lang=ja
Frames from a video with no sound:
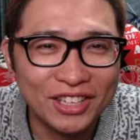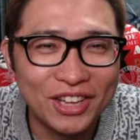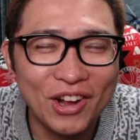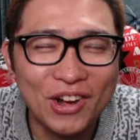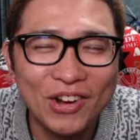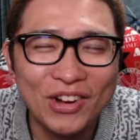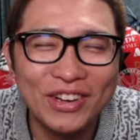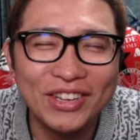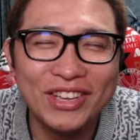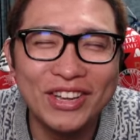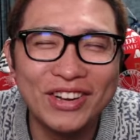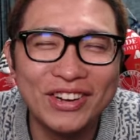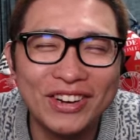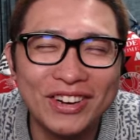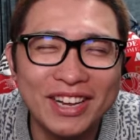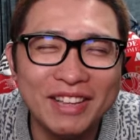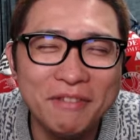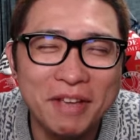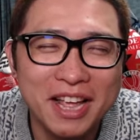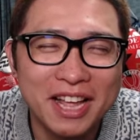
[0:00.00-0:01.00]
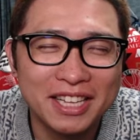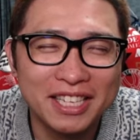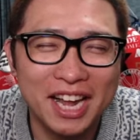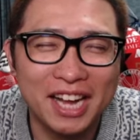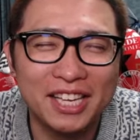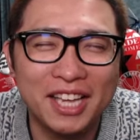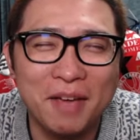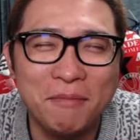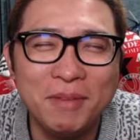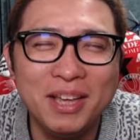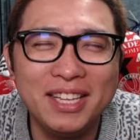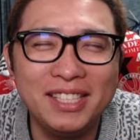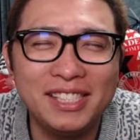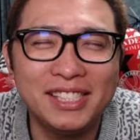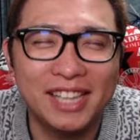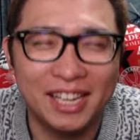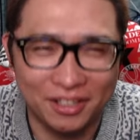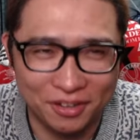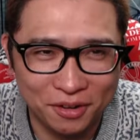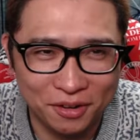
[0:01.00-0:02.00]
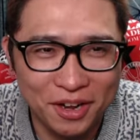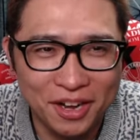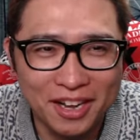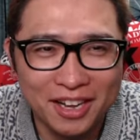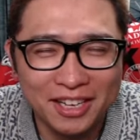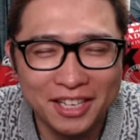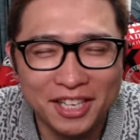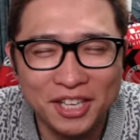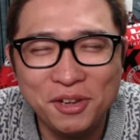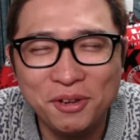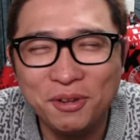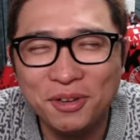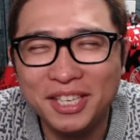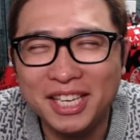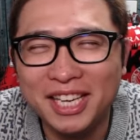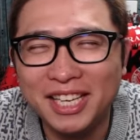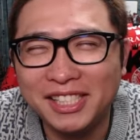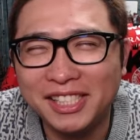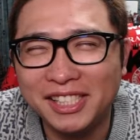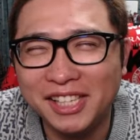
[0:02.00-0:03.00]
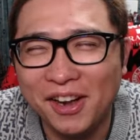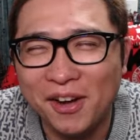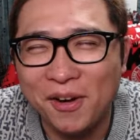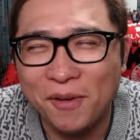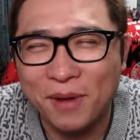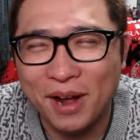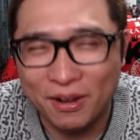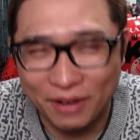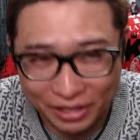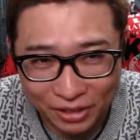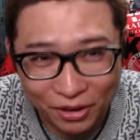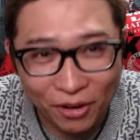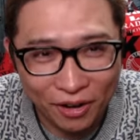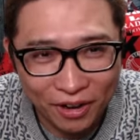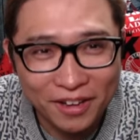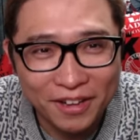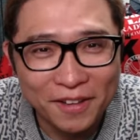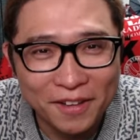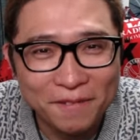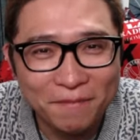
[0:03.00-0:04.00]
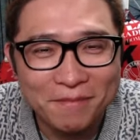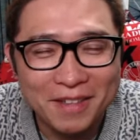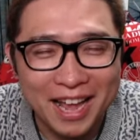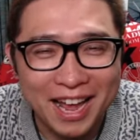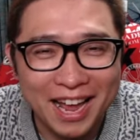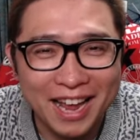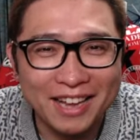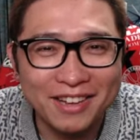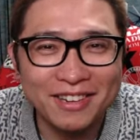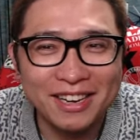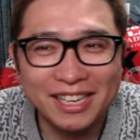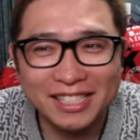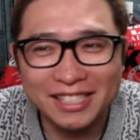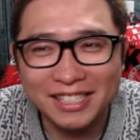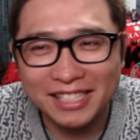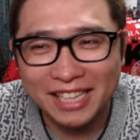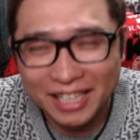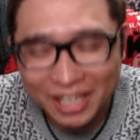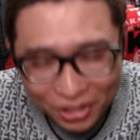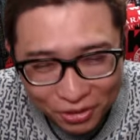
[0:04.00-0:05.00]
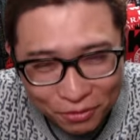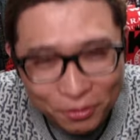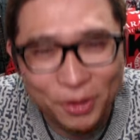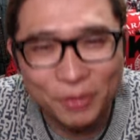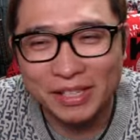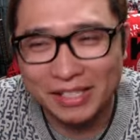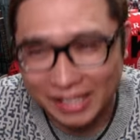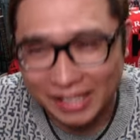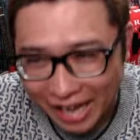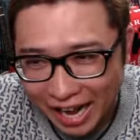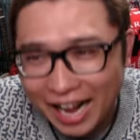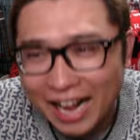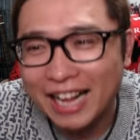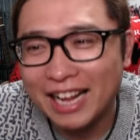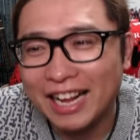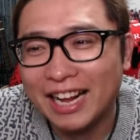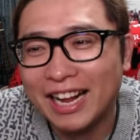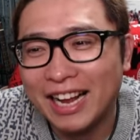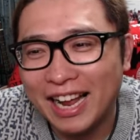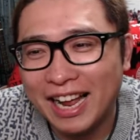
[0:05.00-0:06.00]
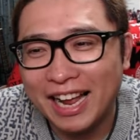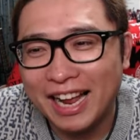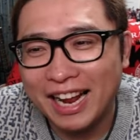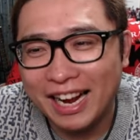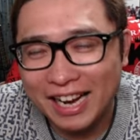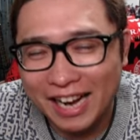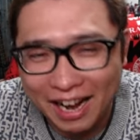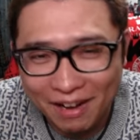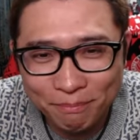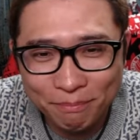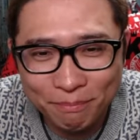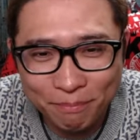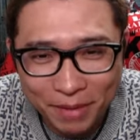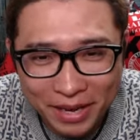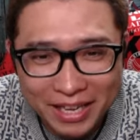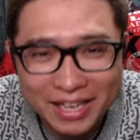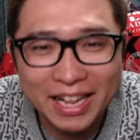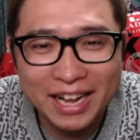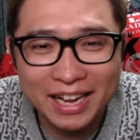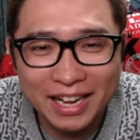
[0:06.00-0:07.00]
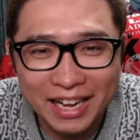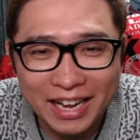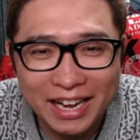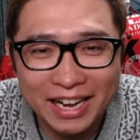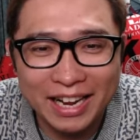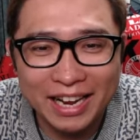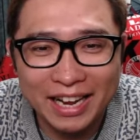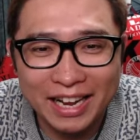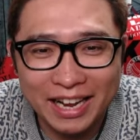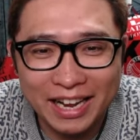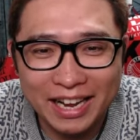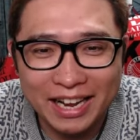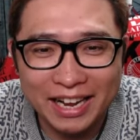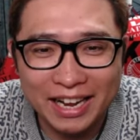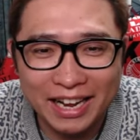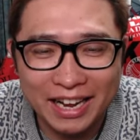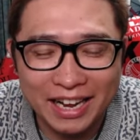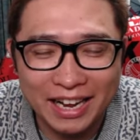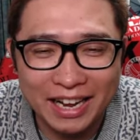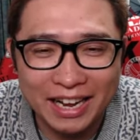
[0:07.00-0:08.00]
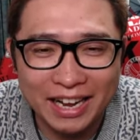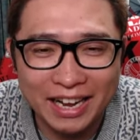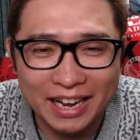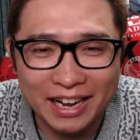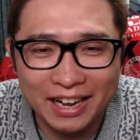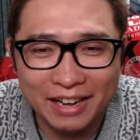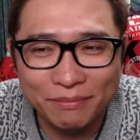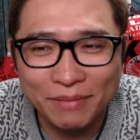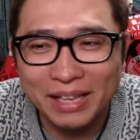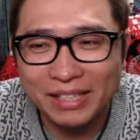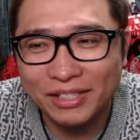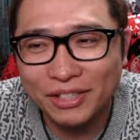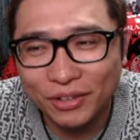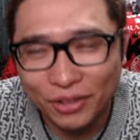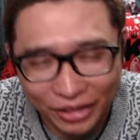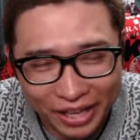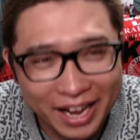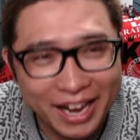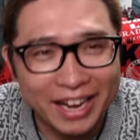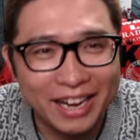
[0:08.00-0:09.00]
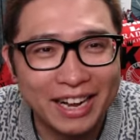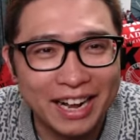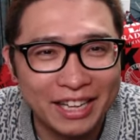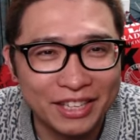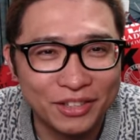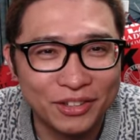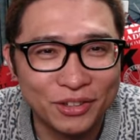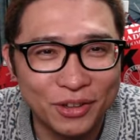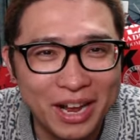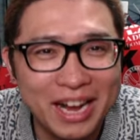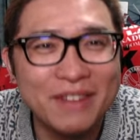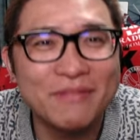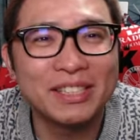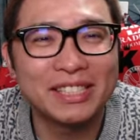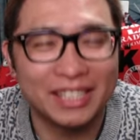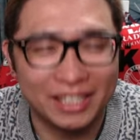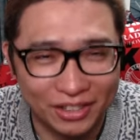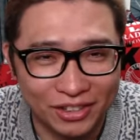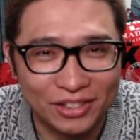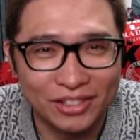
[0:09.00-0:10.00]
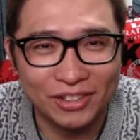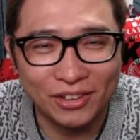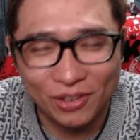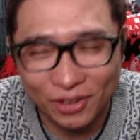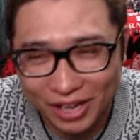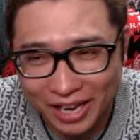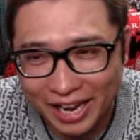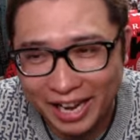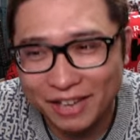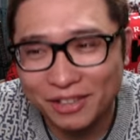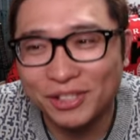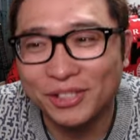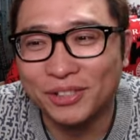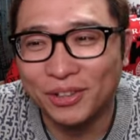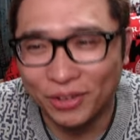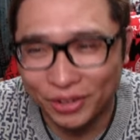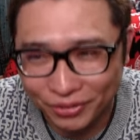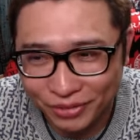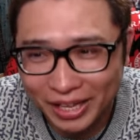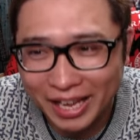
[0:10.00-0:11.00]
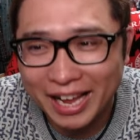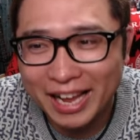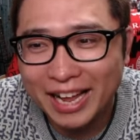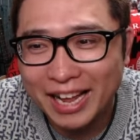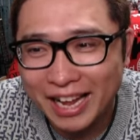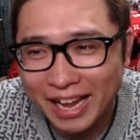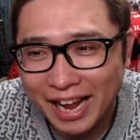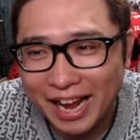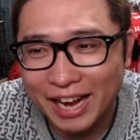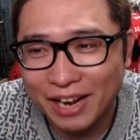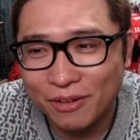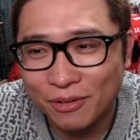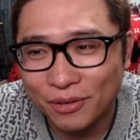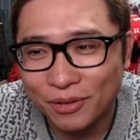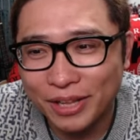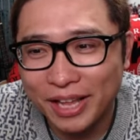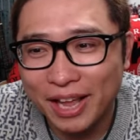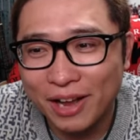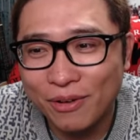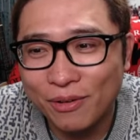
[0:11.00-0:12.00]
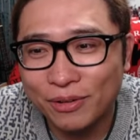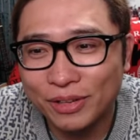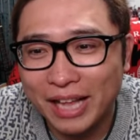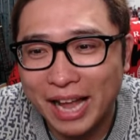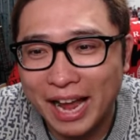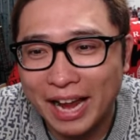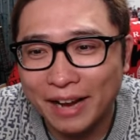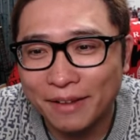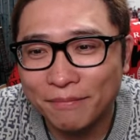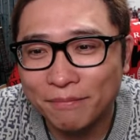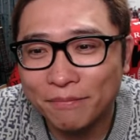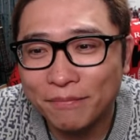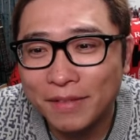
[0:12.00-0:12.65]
東京リベ、竹ミッチかと、勇気っちかお前はと、えー、いう感じになったと思いますが、えー、完璧な、えー、まあちょっとね、あの、どやりましたけど、X の方でもね、はい、この抵抗体